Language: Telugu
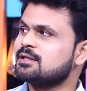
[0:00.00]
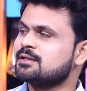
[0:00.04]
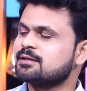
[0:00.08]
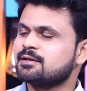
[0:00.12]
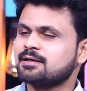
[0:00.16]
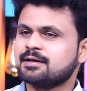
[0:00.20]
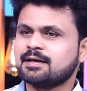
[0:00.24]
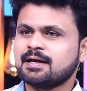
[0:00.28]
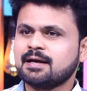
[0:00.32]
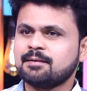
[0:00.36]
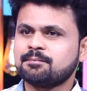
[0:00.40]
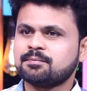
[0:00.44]
తనకి
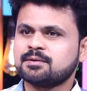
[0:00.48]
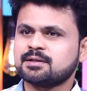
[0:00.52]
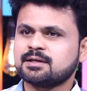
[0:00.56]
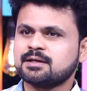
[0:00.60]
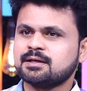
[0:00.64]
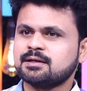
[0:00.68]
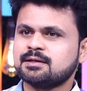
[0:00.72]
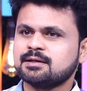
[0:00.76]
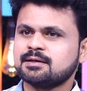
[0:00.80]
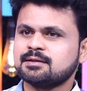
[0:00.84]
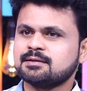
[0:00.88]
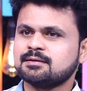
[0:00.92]
గ్యాప్
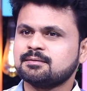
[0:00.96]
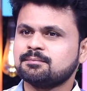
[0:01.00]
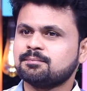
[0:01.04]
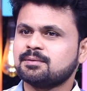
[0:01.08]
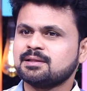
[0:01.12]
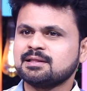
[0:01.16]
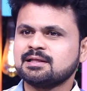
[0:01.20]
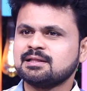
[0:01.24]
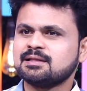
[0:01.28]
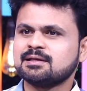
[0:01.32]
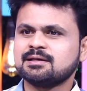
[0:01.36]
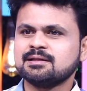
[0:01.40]
క్రియేట్ అయింది
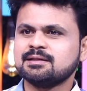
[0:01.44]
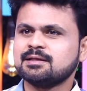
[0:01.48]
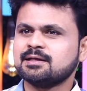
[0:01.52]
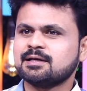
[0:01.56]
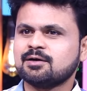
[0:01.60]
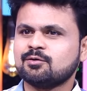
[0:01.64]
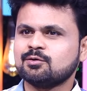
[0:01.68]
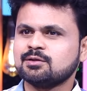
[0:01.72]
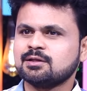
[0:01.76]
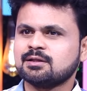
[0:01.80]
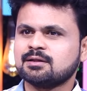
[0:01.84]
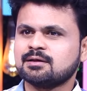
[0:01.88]
పిల్లలకి నీకు
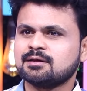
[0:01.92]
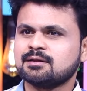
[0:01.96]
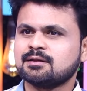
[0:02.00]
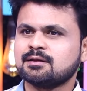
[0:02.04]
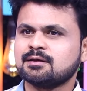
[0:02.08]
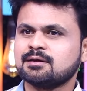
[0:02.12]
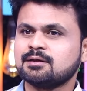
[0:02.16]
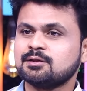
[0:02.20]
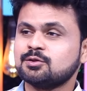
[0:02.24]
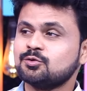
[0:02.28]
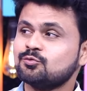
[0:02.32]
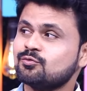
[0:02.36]
అవ్వలేదు కదా
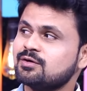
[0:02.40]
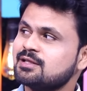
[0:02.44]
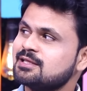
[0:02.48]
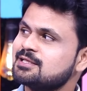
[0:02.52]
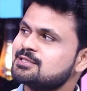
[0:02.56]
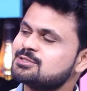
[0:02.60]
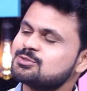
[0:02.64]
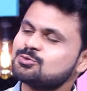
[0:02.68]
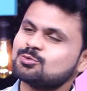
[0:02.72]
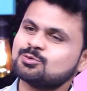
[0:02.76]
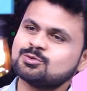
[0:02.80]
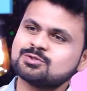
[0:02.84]
నువ్వు వెళ్ళి
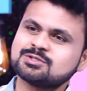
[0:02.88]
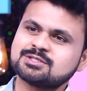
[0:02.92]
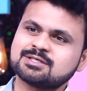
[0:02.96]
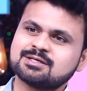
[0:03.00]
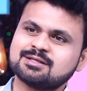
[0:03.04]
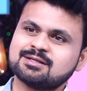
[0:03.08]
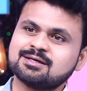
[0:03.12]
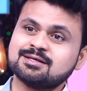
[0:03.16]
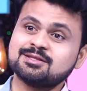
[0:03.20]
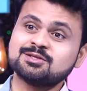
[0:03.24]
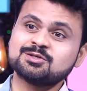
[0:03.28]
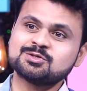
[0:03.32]
చూడొచ్చు
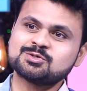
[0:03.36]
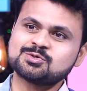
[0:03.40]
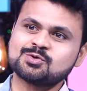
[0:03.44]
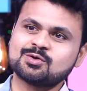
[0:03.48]
కదా ఎందుకు